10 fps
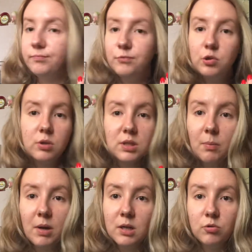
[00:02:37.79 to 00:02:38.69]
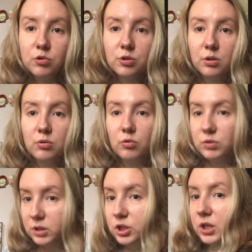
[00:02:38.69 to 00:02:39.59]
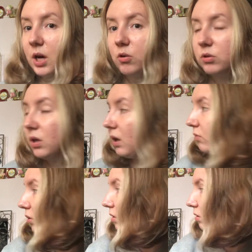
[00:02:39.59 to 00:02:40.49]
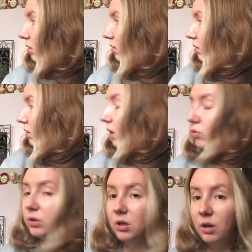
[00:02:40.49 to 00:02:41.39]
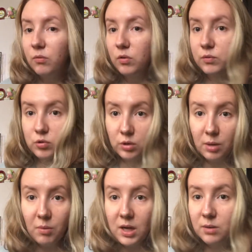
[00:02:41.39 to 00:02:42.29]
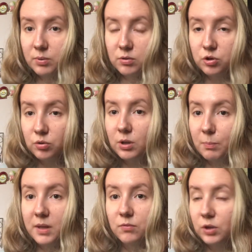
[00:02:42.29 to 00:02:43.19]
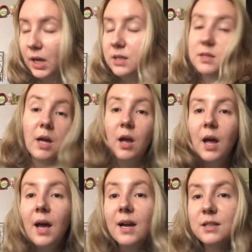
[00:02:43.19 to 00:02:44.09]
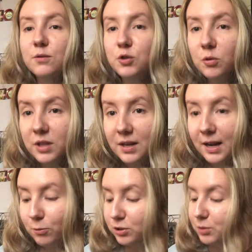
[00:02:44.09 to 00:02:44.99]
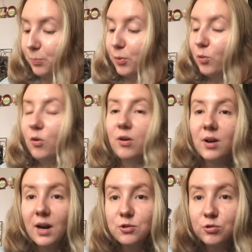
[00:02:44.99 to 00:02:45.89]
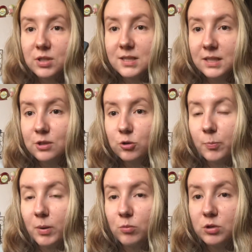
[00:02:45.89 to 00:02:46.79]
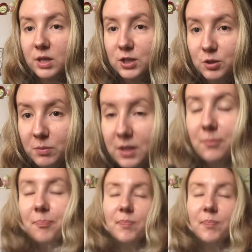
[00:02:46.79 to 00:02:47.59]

Что-то с собакой точно не то. Услышите, как он головой? как он головой. Все нормально было. Что он опять? Вот я не знаю. Девчонки, короче, про хочу сказать еще про мусс Кашмир.